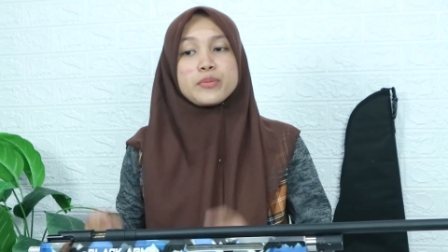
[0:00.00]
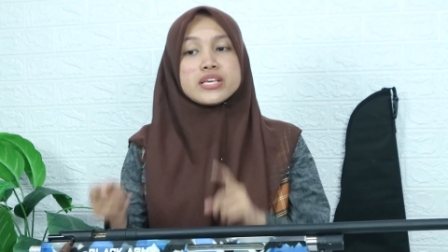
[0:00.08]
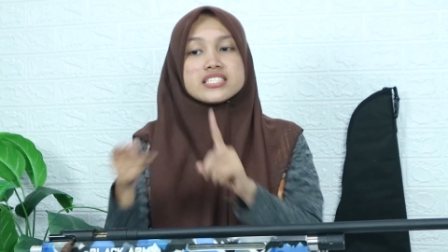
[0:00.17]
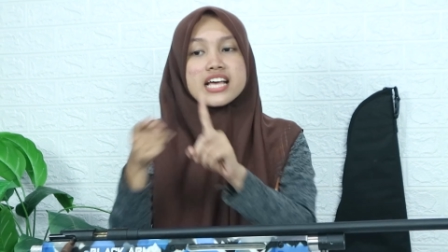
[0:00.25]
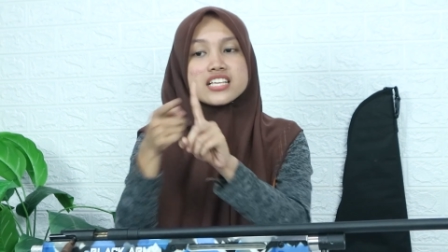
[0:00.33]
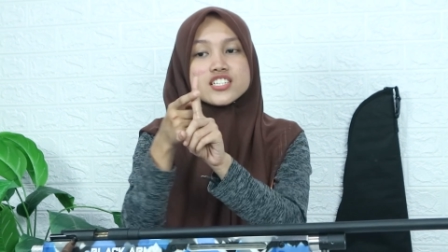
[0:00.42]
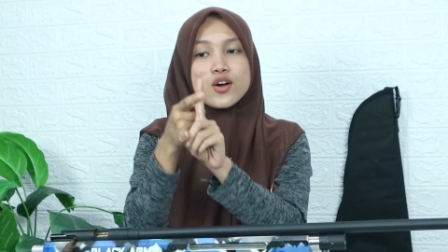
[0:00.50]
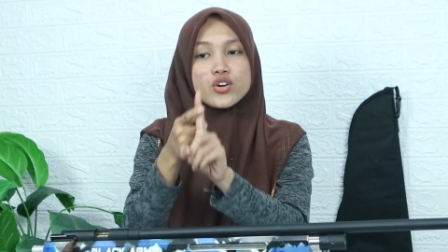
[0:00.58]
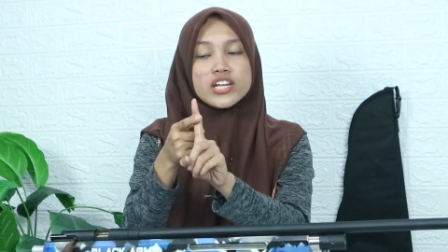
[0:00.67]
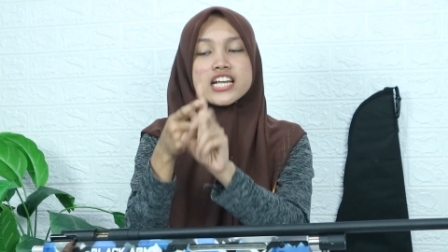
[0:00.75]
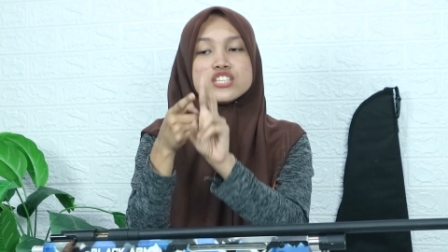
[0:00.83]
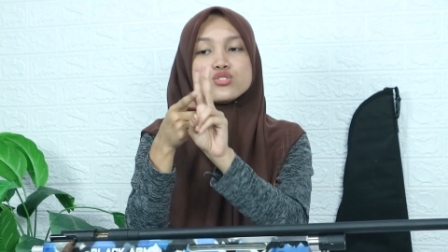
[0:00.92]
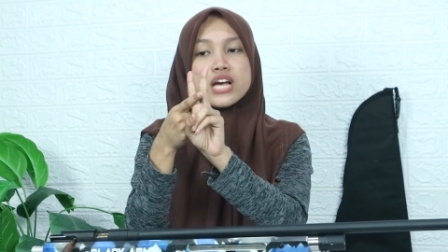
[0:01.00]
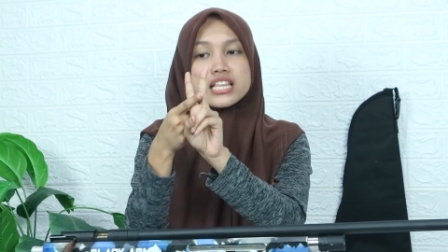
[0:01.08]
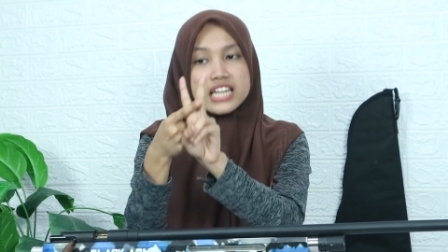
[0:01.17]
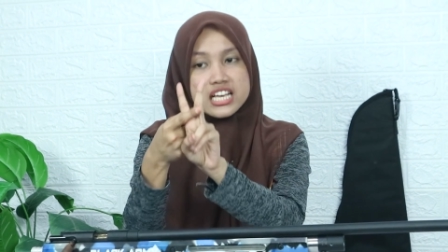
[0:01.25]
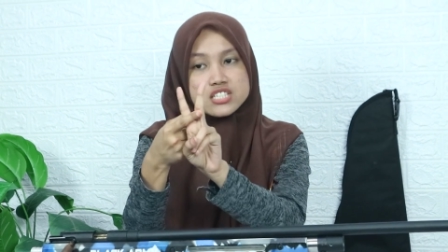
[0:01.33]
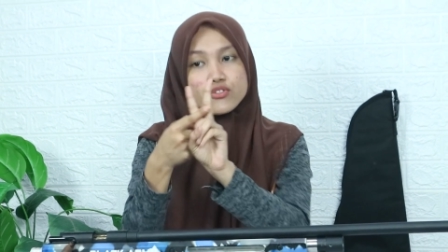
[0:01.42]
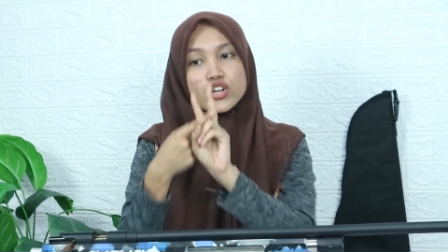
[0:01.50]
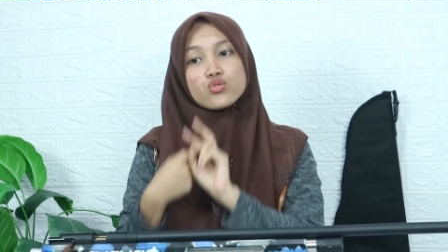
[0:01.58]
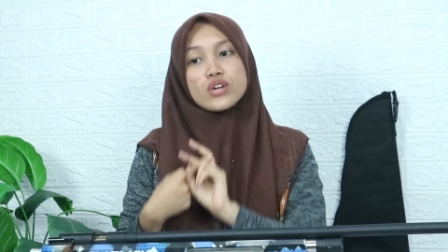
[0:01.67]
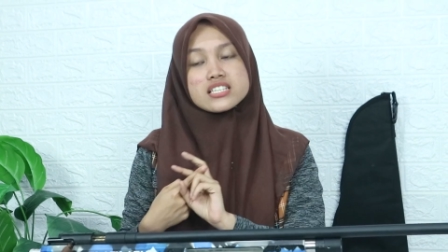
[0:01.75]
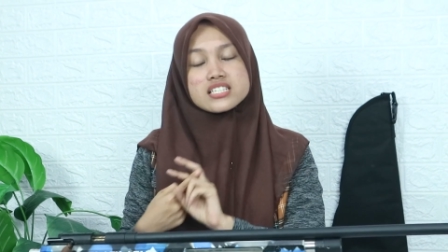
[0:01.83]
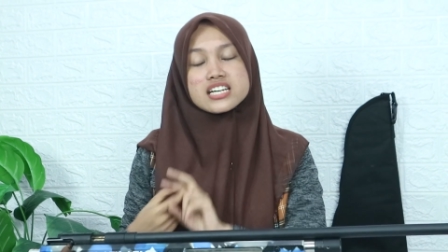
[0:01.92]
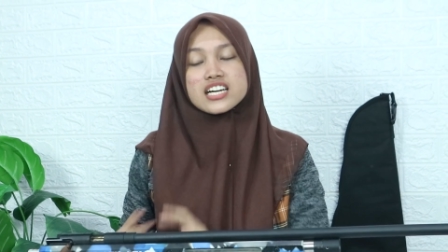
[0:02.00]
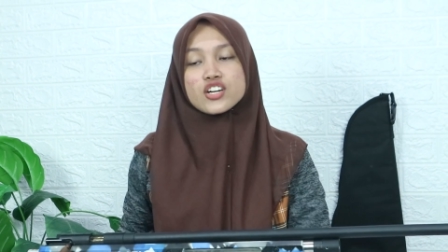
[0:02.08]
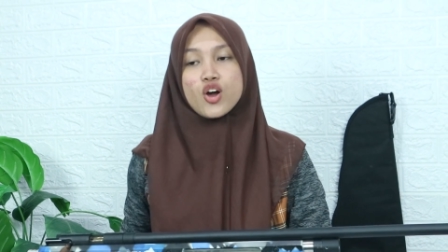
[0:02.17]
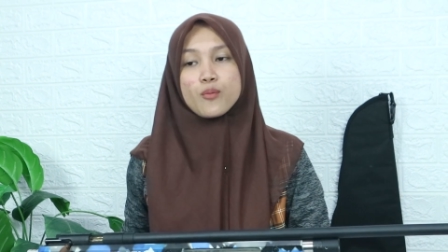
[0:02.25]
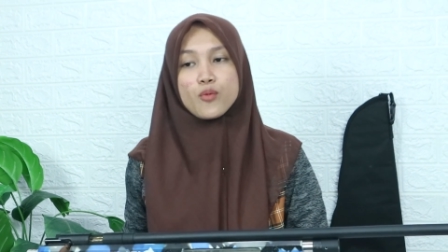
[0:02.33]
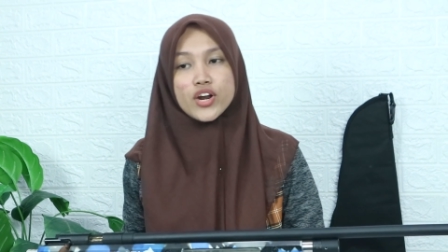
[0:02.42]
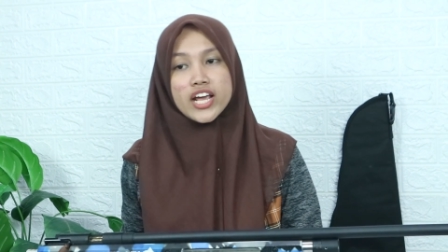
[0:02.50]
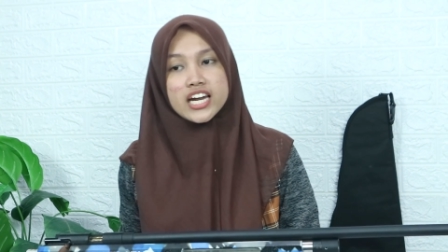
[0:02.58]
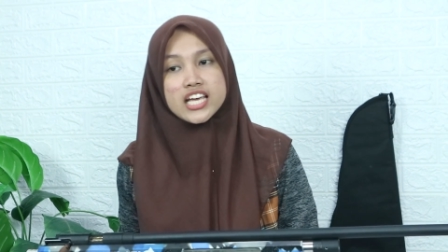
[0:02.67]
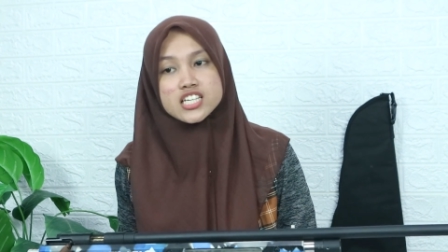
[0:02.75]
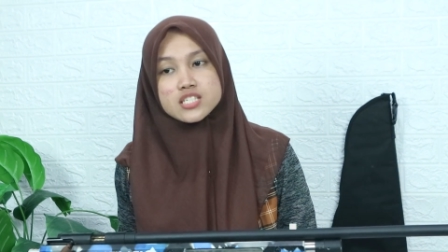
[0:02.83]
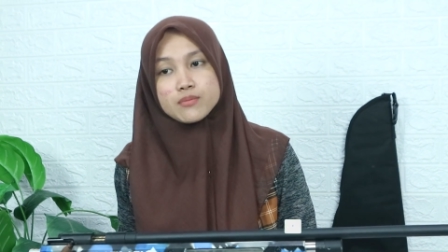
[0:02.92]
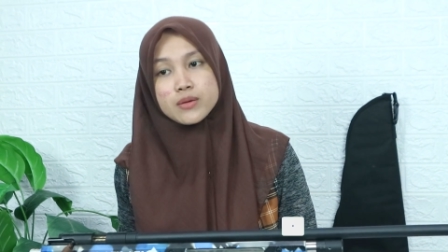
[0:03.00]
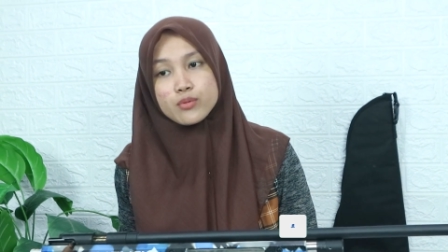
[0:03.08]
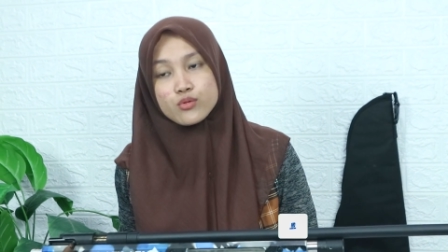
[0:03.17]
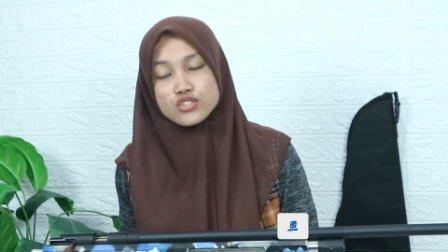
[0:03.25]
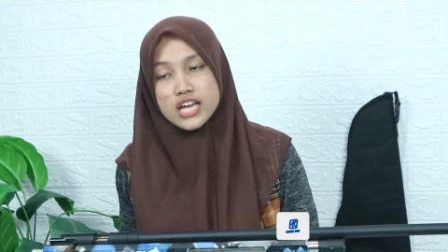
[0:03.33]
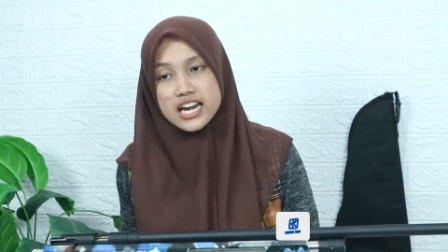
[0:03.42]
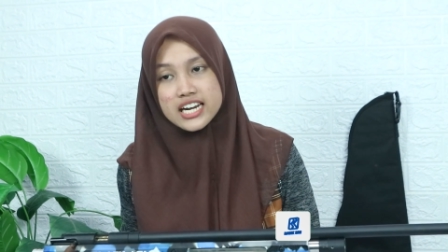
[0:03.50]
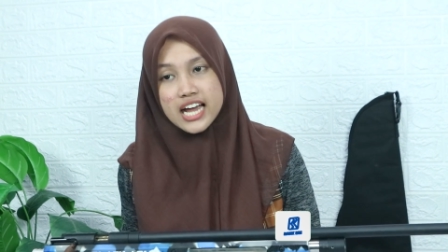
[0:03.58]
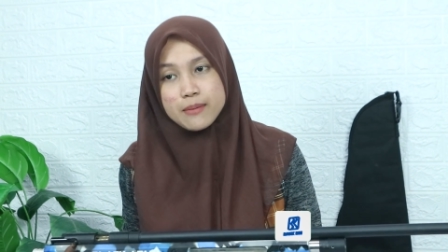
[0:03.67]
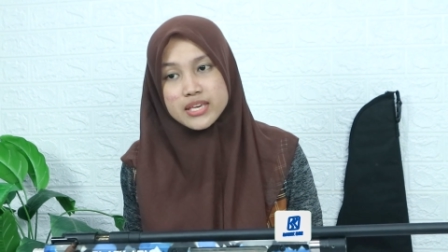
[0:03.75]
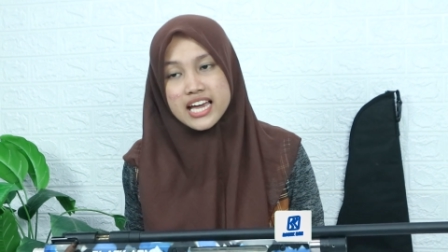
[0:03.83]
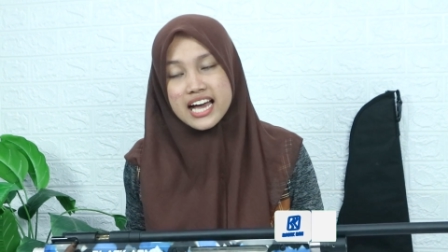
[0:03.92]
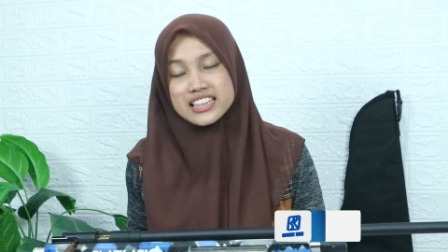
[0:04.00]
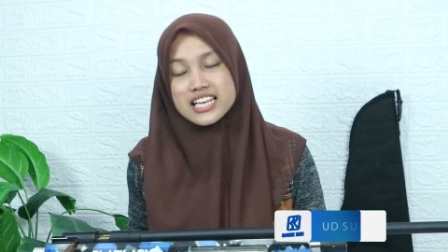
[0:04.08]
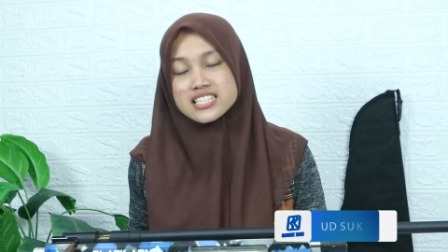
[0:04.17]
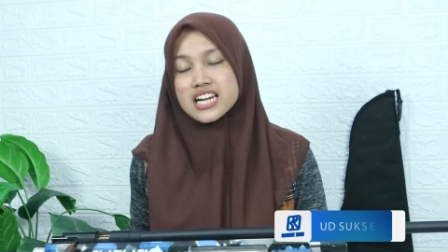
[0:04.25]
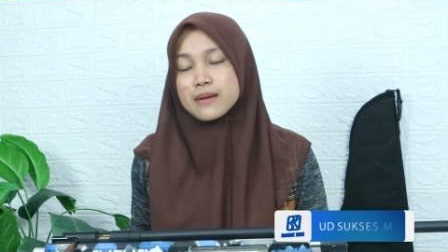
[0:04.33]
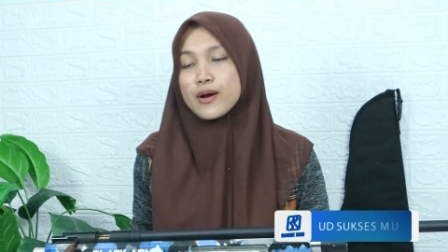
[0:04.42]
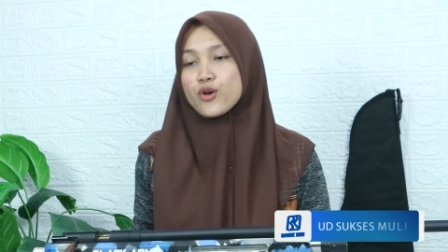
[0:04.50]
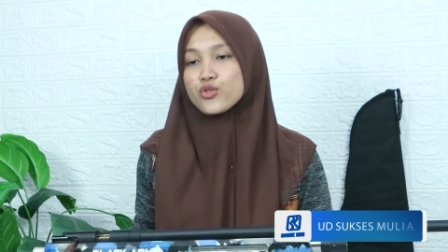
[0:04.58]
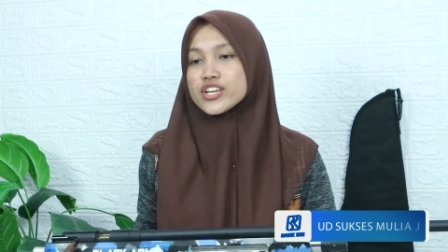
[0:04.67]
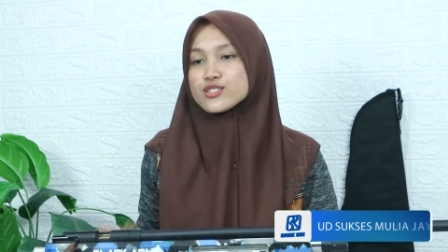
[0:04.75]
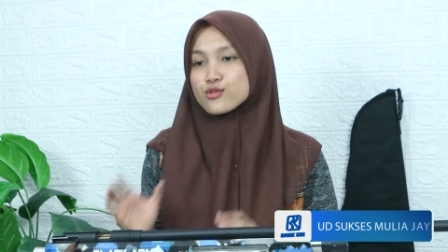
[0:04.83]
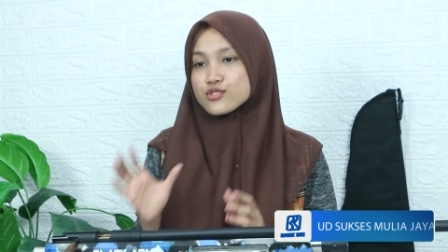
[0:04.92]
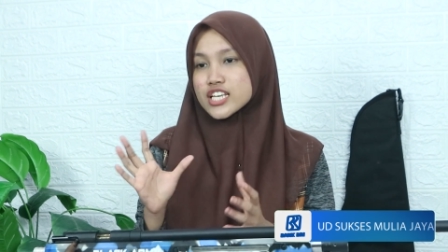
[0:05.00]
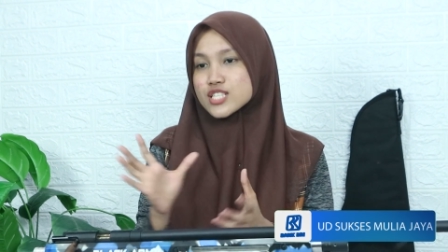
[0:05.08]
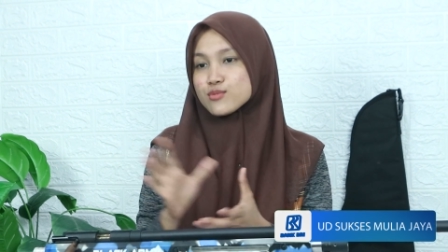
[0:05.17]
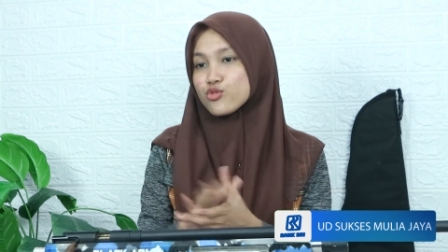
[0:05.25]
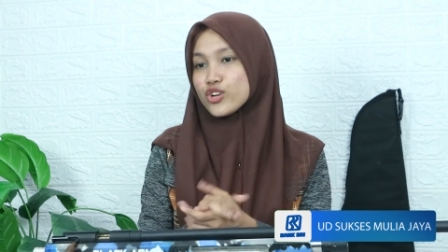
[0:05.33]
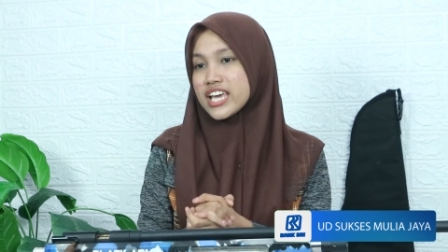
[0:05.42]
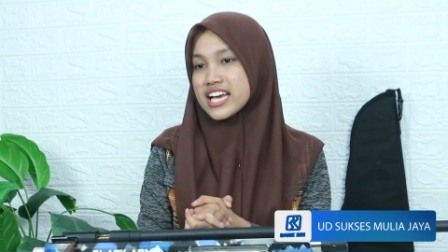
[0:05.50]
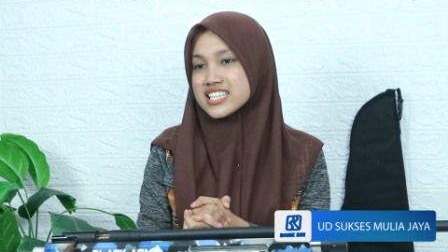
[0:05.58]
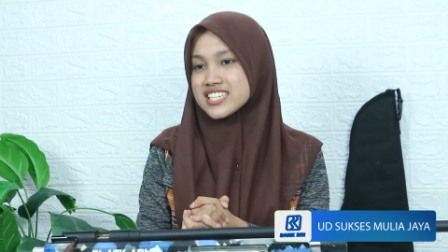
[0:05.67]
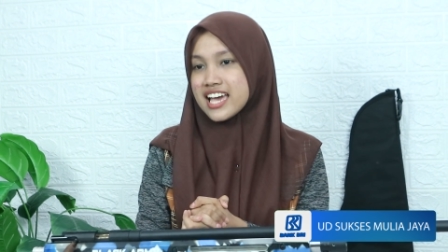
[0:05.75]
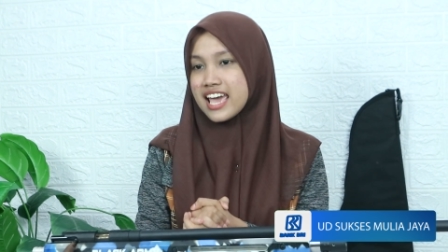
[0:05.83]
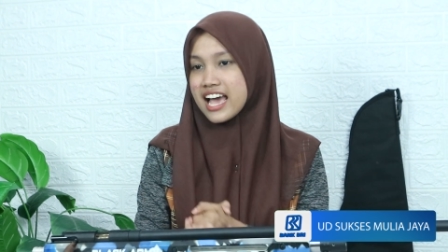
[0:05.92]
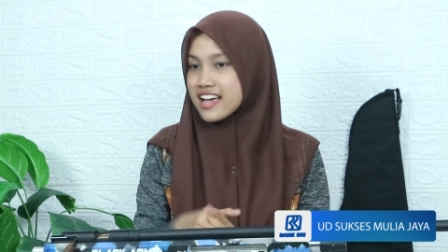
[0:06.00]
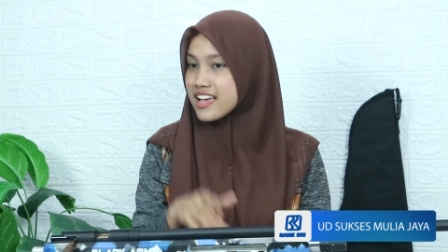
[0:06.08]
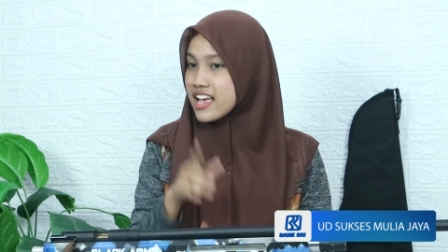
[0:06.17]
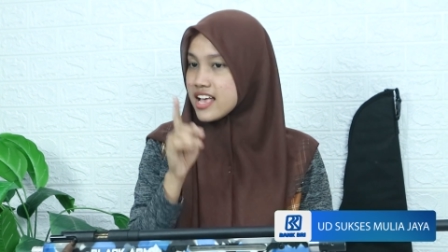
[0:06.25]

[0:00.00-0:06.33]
bisa COD dan juga transfer lunas ke nomor rekening resmi perusahaan kami atas nama UD Sukses Mulia Jaya.